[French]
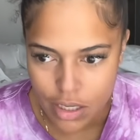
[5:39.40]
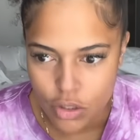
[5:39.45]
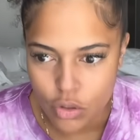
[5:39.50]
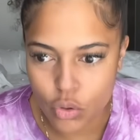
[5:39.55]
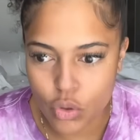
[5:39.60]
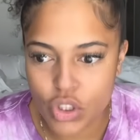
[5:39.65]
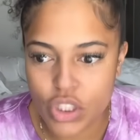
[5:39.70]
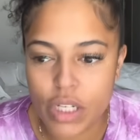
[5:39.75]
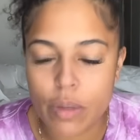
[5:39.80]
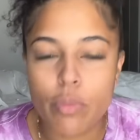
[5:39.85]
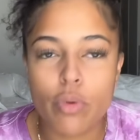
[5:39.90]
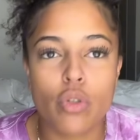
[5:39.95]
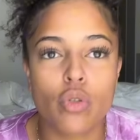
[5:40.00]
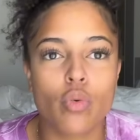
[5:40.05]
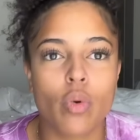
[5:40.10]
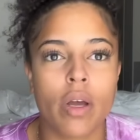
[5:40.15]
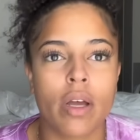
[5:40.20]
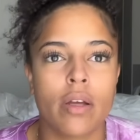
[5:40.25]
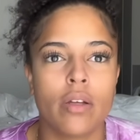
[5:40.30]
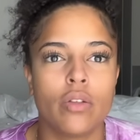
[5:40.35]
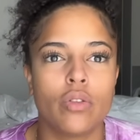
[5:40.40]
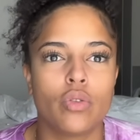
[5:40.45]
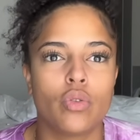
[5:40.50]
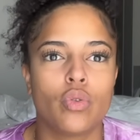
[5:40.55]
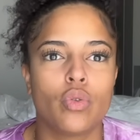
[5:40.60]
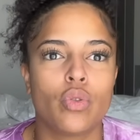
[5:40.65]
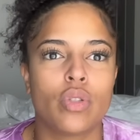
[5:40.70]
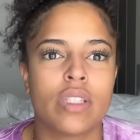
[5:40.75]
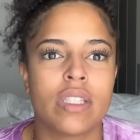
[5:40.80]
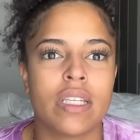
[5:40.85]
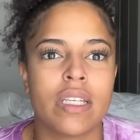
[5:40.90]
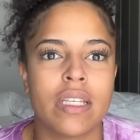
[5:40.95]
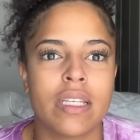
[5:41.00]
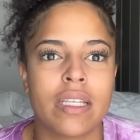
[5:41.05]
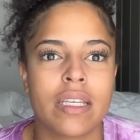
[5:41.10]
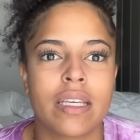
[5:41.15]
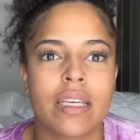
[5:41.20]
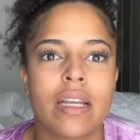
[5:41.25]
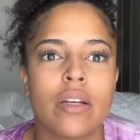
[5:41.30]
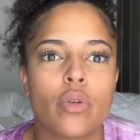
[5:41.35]
Donc j'ai besoin de
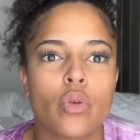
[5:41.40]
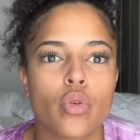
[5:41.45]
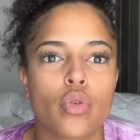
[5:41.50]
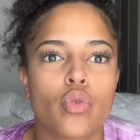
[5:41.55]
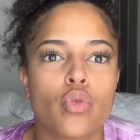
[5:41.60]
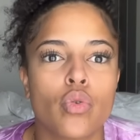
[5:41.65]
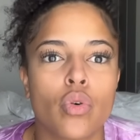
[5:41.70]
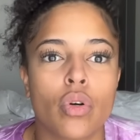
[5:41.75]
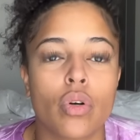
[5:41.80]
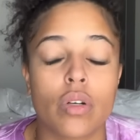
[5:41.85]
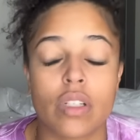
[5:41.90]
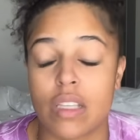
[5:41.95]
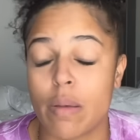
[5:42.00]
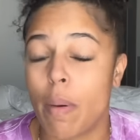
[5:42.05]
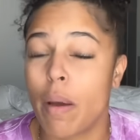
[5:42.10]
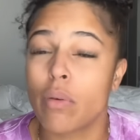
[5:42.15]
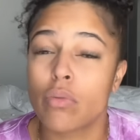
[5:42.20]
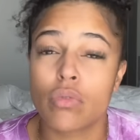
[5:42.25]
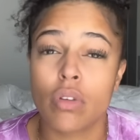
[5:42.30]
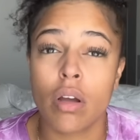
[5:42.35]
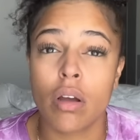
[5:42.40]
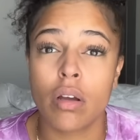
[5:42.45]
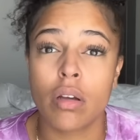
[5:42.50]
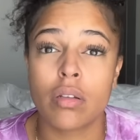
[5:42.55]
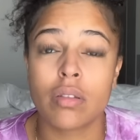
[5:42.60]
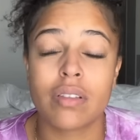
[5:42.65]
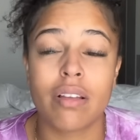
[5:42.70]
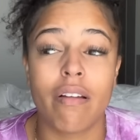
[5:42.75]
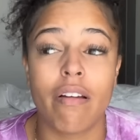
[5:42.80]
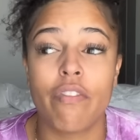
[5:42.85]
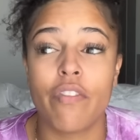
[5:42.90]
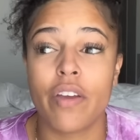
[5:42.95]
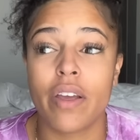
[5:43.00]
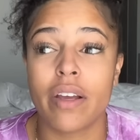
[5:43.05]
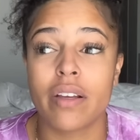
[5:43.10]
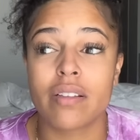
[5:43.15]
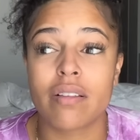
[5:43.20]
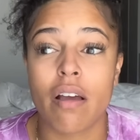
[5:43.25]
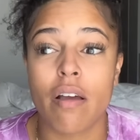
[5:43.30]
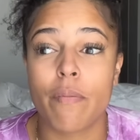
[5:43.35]
ces quelques jours. C'est pas longtemps, hein. ça va
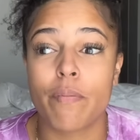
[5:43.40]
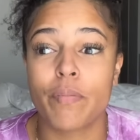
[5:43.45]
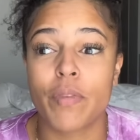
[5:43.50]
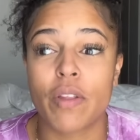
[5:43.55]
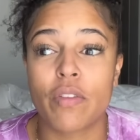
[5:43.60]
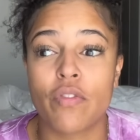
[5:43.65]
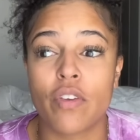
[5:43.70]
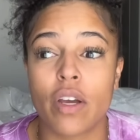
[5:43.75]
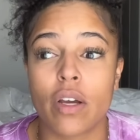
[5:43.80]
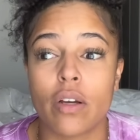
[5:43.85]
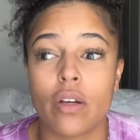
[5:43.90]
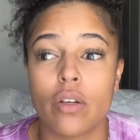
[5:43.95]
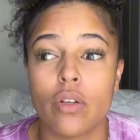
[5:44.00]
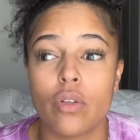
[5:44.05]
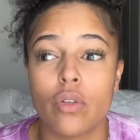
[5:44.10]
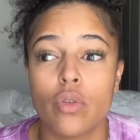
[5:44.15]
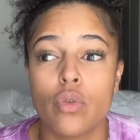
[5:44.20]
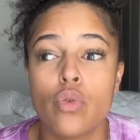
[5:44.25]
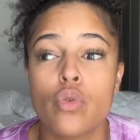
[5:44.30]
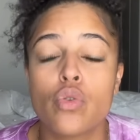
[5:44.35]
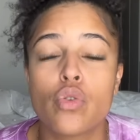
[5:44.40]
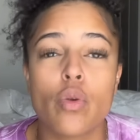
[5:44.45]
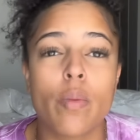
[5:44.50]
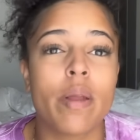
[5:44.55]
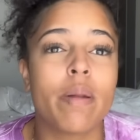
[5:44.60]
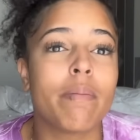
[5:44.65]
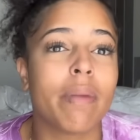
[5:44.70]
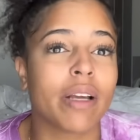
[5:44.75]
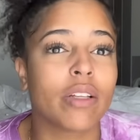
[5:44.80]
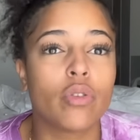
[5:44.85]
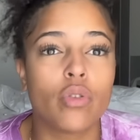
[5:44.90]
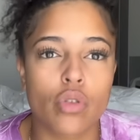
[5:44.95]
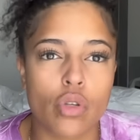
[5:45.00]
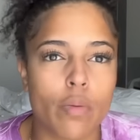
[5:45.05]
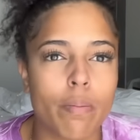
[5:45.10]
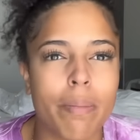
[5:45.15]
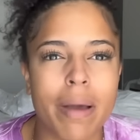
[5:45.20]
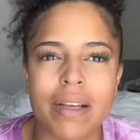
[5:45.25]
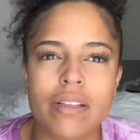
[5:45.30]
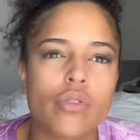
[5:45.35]
faire, ça va peut-être faire une semaine max
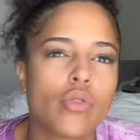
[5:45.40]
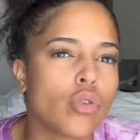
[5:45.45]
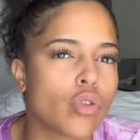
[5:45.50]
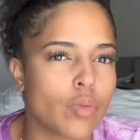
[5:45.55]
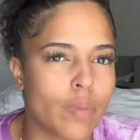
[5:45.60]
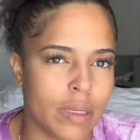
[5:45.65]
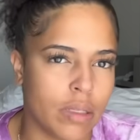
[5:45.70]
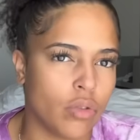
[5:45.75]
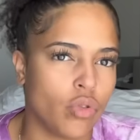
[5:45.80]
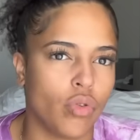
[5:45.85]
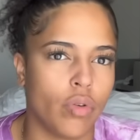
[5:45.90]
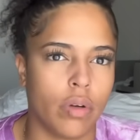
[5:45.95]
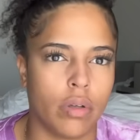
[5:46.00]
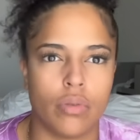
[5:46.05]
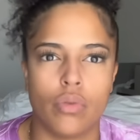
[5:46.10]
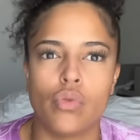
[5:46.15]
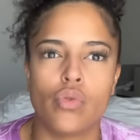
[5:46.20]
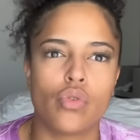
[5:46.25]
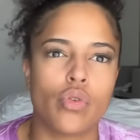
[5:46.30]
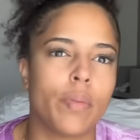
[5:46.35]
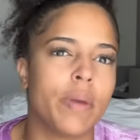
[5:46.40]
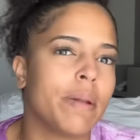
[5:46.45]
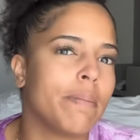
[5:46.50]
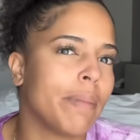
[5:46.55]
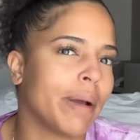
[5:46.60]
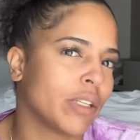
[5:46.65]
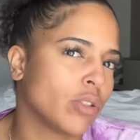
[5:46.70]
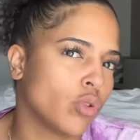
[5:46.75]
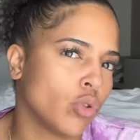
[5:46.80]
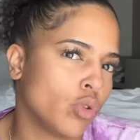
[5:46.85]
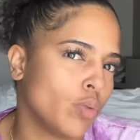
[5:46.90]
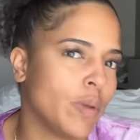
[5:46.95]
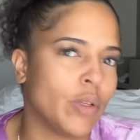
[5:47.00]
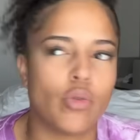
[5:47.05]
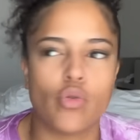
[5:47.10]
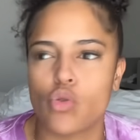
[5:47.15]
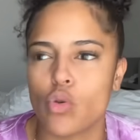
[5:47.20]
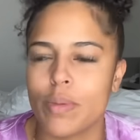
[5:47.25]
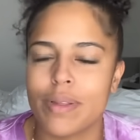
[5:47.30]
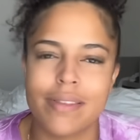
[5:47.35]
deux, max semaines, tu vois. Une semaine max deux semaines,
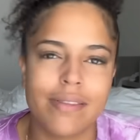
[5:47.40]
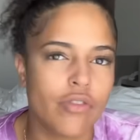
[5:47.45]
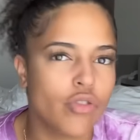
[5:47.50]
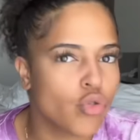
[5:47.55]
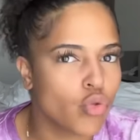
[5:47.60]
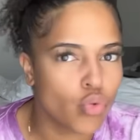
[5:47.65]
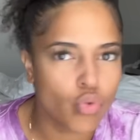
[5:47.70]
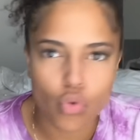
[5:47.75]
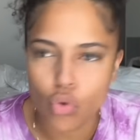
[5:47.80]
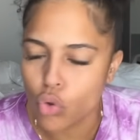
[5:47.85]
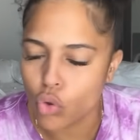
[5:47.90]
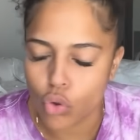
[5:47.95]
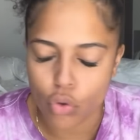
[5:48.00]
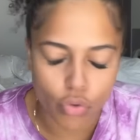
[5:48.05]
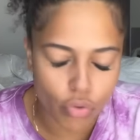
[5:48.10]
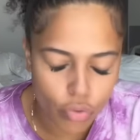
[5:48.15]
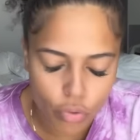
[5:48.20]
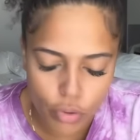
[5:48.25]
une semaine dix jours euh,